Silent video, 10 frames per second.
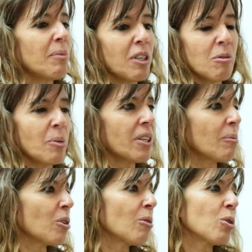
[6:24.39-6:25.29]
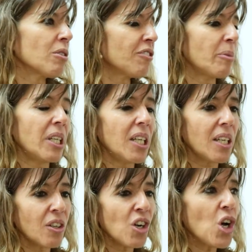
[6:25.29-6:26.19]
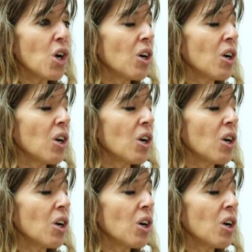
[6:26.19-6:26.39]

temas, como por ejemplo del voto femenino